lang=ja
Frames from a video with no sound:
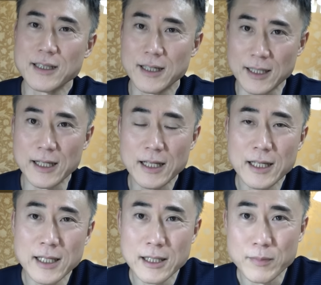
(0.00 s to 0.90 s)
はい
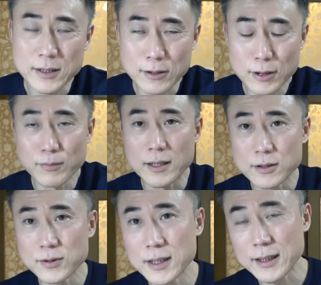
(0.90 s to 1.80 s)
まあ、例えば
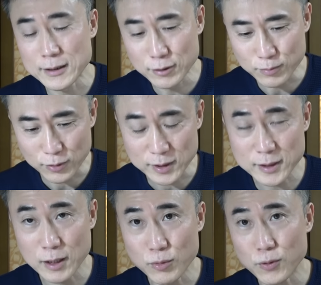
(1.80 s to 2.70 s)
女性化乳房に
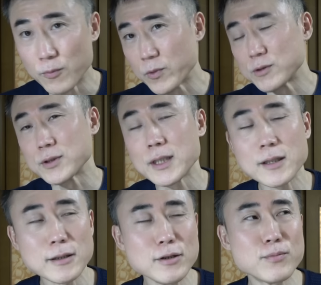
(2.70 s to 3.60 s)
しても女性
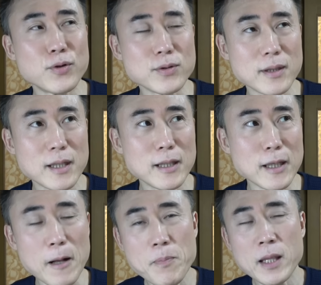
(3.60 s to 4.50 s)
化乳房っ
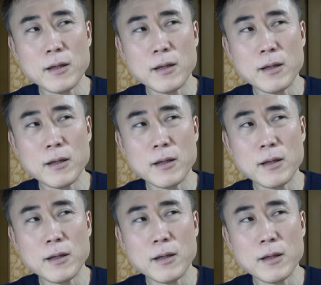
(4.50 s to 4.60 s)
て